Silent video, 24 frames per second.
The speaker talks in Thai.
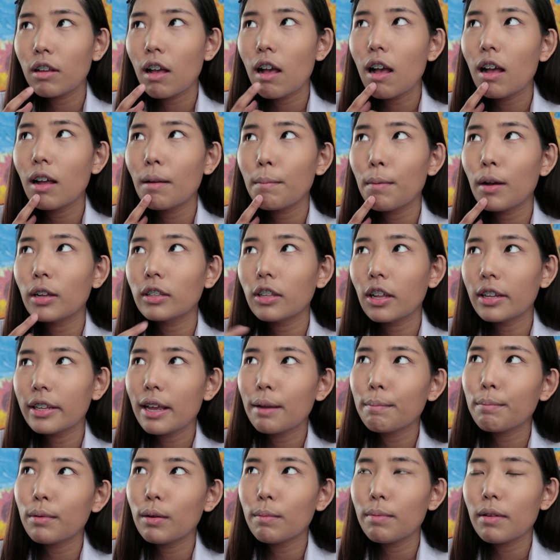ก็พอตอน
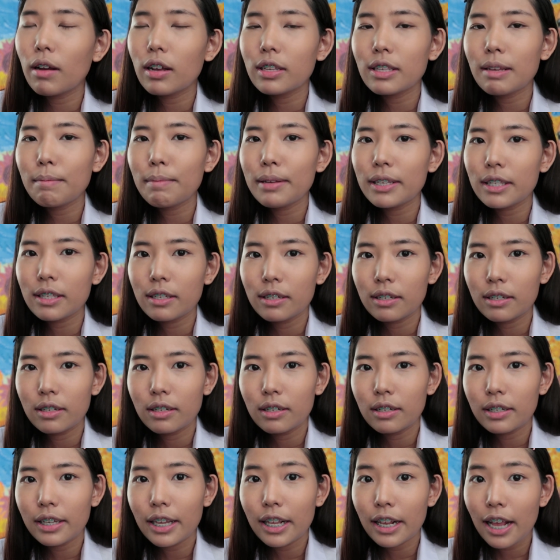เที่ยงปุ๊บเราก็จะไปซื้อ
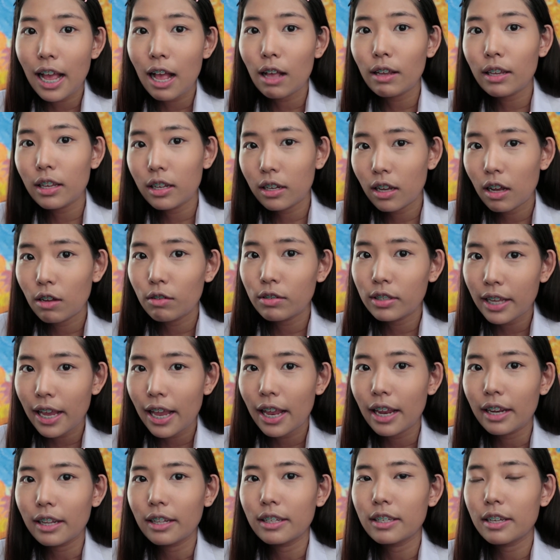กินข้าวเส
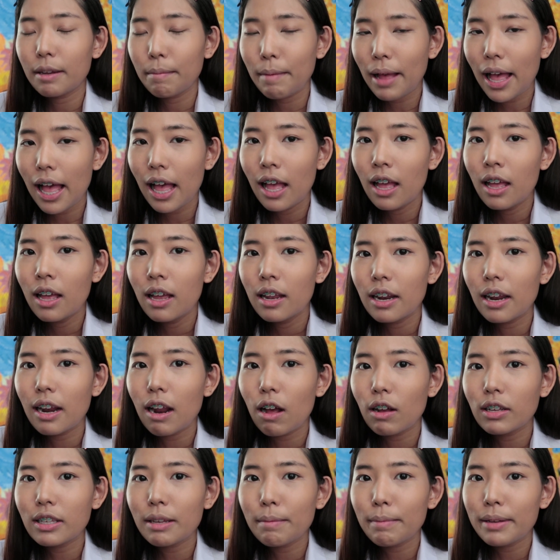ร็จใช่ปะแล้ว
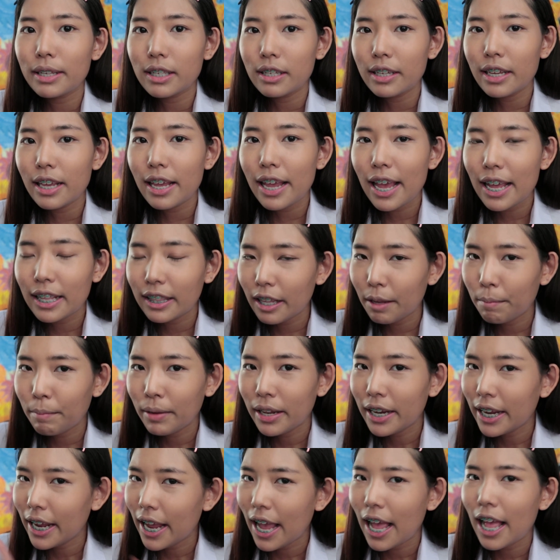เราก็จะไปซื้อไอติม
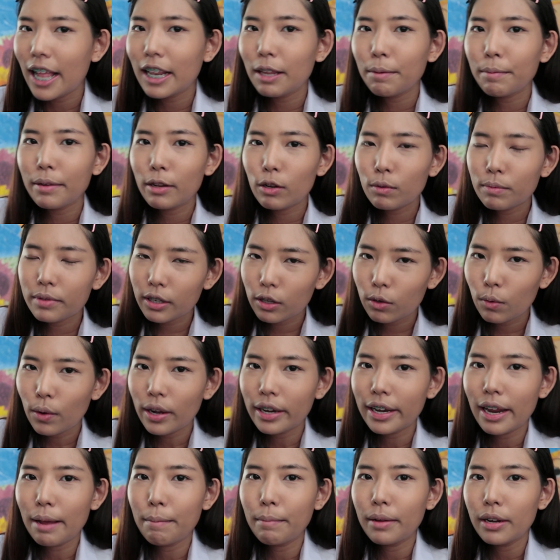อันเนี้ยที่เป็นรูปจร
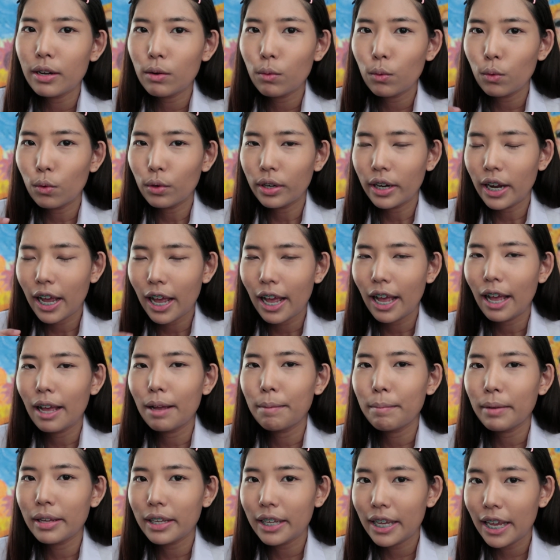วดเนี่ยมาดูดนะคะ
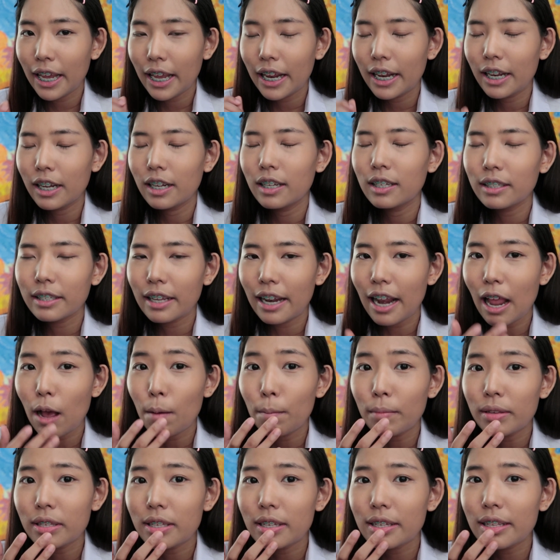มากินเสร็จแล้
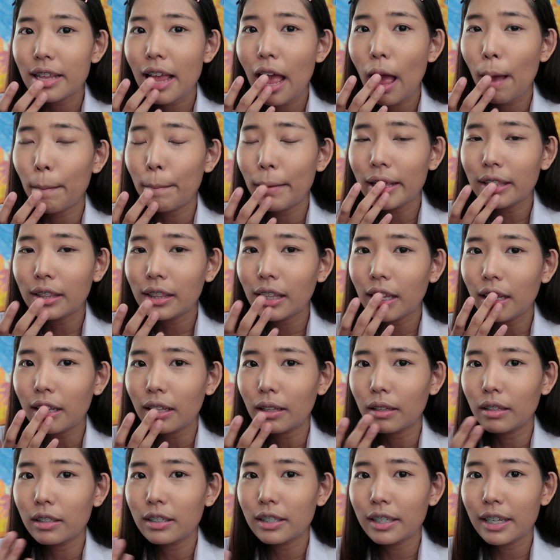วมันจะทำให้ติด
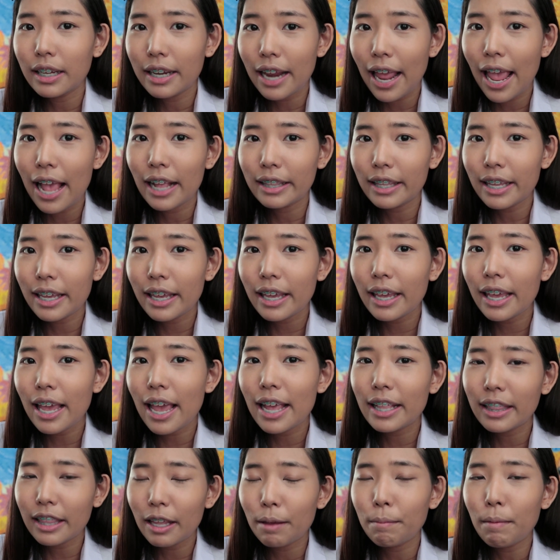สีแดงที่
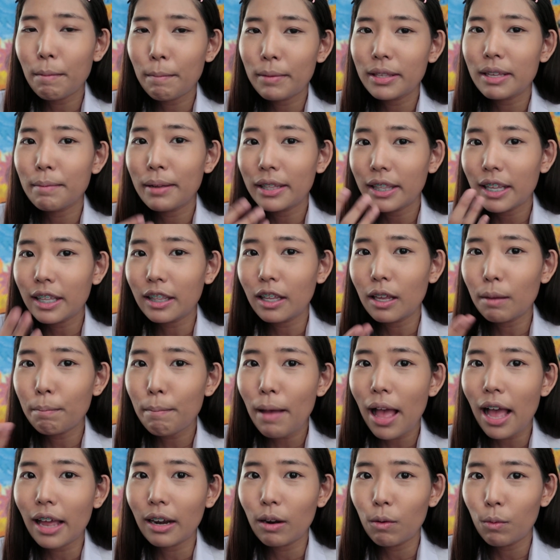ไอติมมันจะมาติดที่
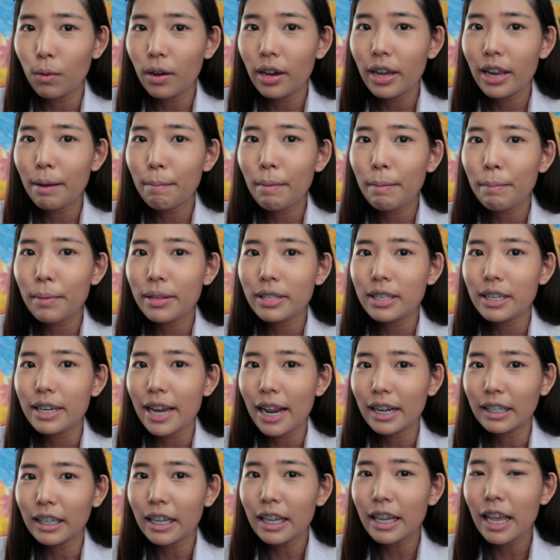ปากเราเว้ยแล้วมันเป็นสี
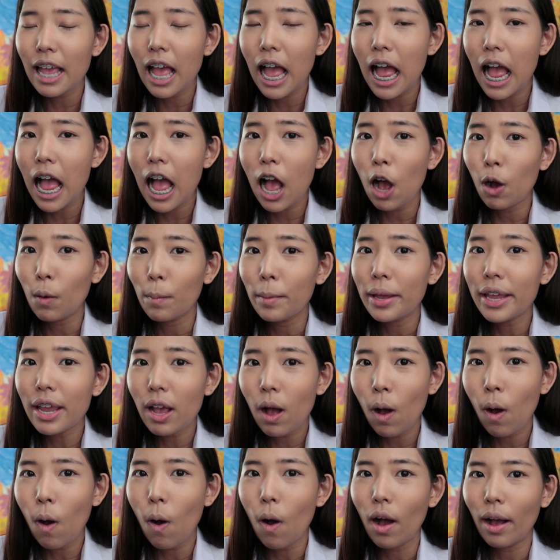แดงที่เอาไม่
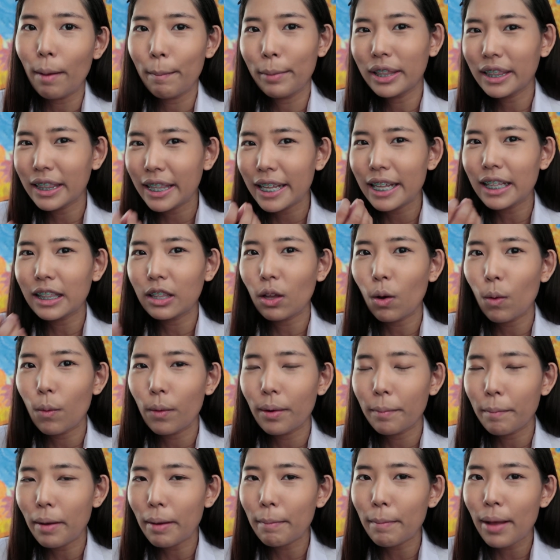ออกอ่ะมันติดท
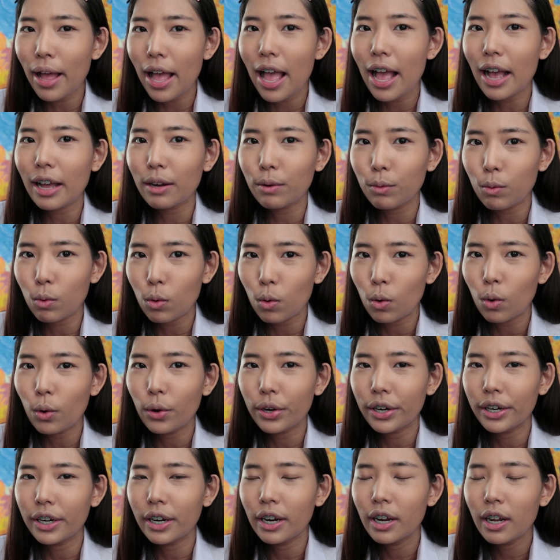นมากๆอ่ะทุกค
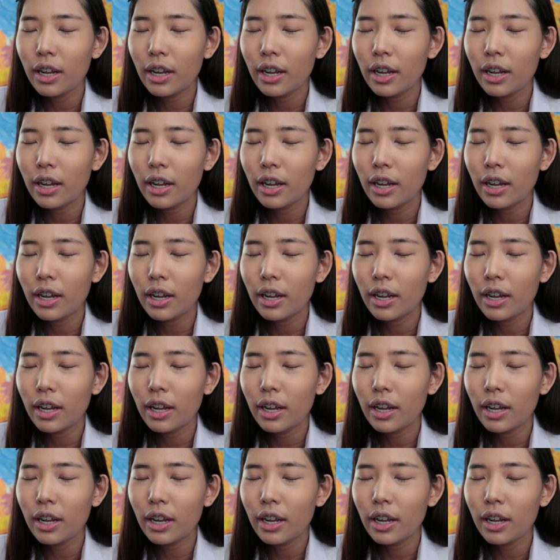น